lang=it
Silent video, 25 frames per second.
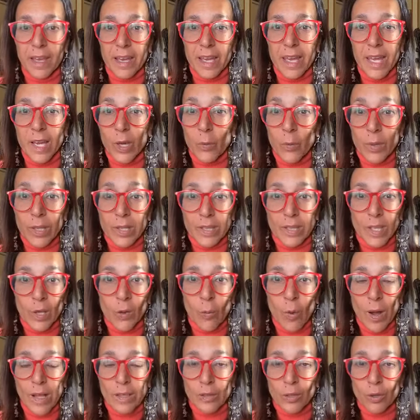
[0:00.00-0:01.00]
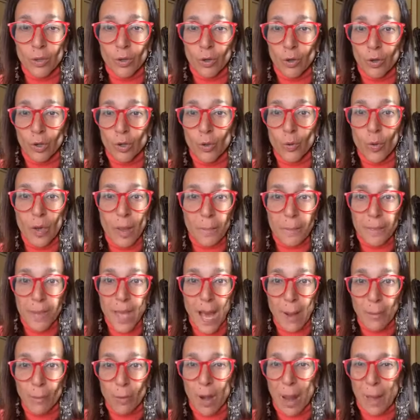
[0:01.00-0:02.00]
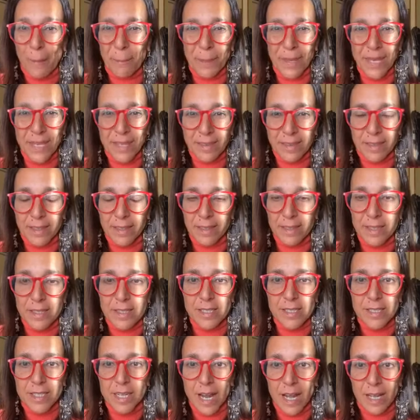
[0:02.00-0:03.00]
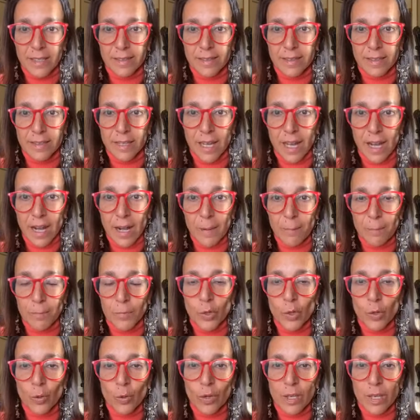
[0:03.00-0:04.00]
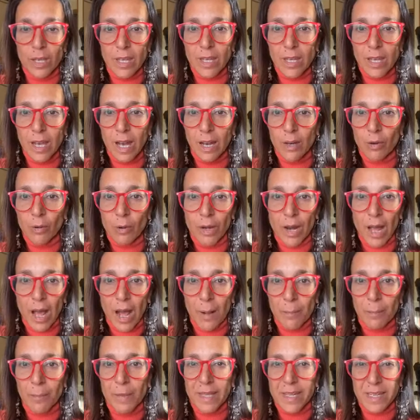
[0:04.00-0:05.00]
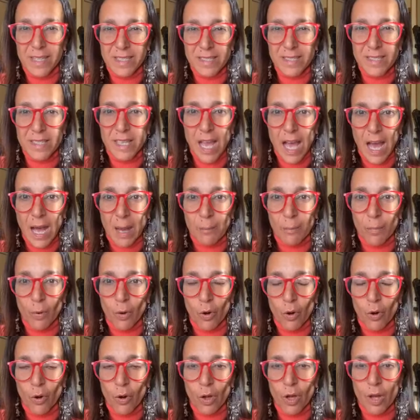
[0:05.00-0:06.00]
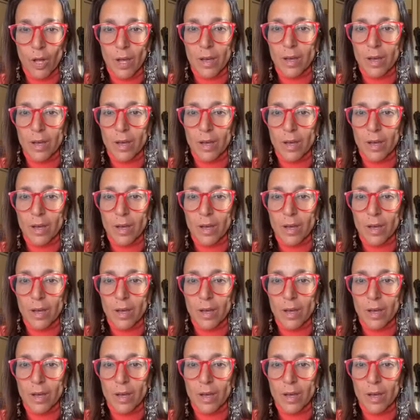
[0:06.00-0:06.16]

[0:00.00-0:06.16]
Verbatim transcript: E quindi quando noi abbiamo la mente distratta, noi allora rischiamo,